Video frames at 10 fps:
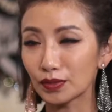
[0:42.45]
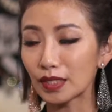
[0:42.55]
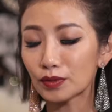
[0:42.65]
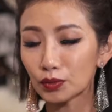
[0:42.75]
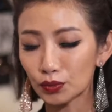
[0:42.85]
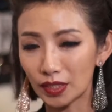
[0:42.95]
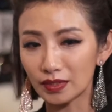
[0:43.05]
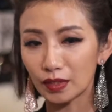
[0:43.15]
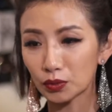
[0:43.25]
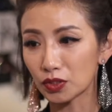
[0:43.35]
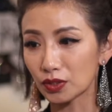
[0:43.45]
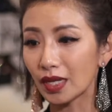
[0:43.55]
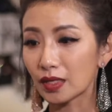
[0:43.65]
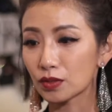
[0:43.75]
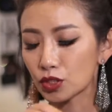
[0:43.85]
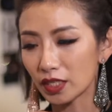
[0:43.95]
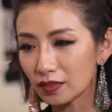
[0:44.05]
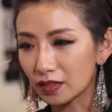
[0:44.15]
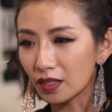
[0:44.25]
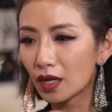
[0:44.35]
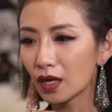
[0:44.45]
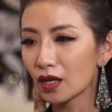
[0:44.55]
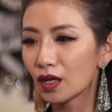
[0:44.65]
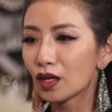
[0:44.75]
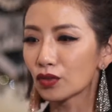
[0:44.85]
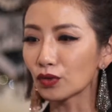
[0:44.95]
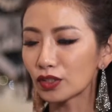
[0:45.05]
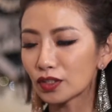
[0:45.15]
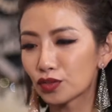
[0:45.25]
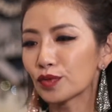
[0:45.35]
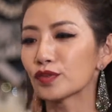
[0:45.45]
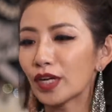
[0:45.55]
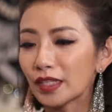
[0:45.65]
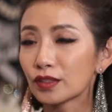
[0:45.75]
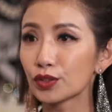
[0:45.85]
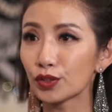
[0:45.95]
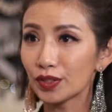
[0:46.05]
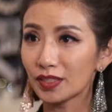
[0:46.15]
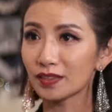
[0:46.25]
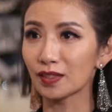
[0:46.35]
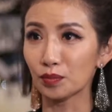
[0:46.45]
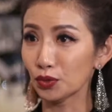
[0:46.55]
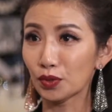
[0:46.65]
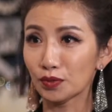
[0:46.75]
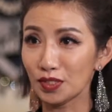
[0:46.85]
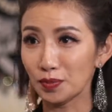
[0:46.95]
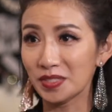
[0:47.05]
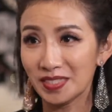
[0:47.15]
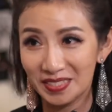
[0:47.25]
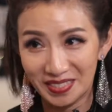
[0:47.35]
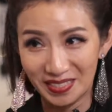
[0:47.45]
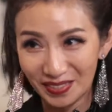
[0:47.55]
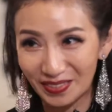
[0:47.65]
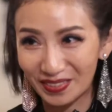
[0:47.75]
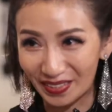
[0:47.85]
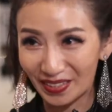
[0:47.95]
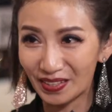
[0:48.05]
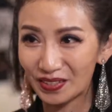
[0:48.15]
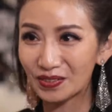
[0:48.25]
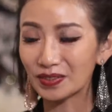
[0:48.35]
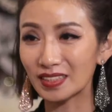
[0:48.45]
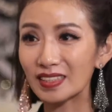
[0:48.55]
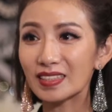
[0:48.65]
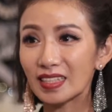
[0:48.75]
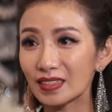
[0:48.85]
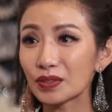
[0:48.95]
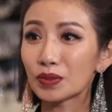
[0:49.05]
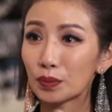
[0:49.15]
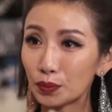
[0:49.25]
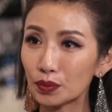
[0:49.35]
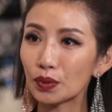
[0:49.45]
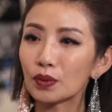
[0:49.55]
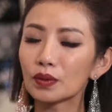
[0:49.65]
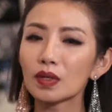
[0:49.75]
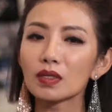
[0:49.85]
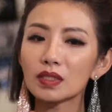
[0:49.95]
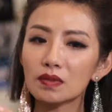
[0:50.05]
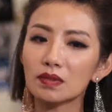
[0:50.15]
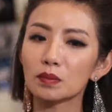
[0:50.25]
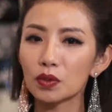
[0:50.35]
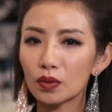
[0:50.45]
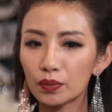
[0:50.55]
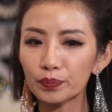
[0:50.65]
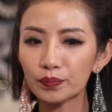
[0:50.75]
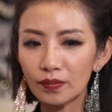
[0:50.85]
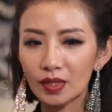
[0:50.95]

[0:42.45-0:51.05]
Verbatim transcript: 那虽然讲说只是两个 gender 都是 human race，就已经是很不同的 species。对，女生跟男生就是很不同。那怎么，